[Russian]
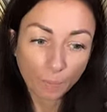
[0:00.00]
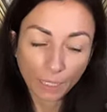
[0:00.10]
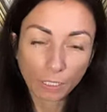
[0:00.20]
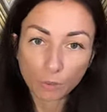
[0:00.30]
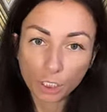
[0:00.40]

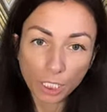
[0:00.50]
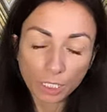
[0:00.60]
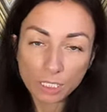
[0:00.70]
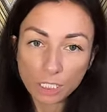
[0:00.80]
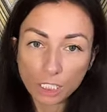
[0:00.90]

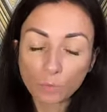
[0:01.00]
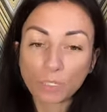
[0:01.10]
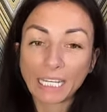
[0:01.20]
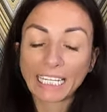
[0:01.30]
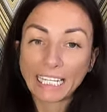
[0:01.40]
приключения,
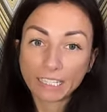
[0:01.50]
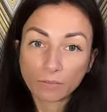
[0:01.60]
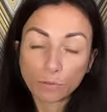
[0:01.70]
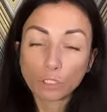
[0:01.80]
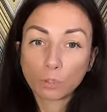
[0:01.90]
скажем так, для
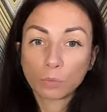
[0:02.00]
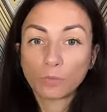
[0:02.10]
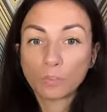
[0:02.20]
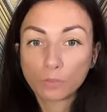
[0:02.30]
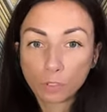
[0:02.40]
того,
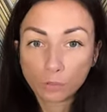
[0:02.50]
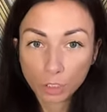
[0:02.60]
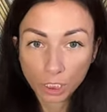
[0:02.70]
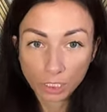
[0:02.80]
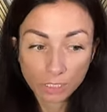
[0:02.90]
чтобы вы
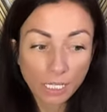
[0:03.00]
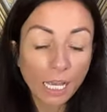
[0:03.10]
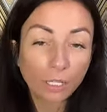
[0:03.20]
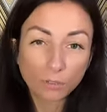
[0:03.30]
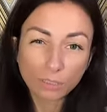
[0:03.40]
включились.
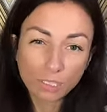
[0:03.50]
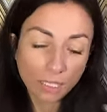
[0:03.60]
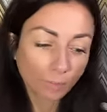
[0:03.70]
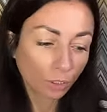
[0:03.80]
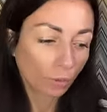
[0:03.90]
Но это
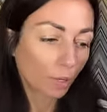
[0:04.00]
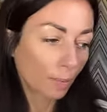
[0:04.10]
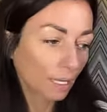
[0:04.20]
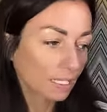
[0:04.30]
самый такой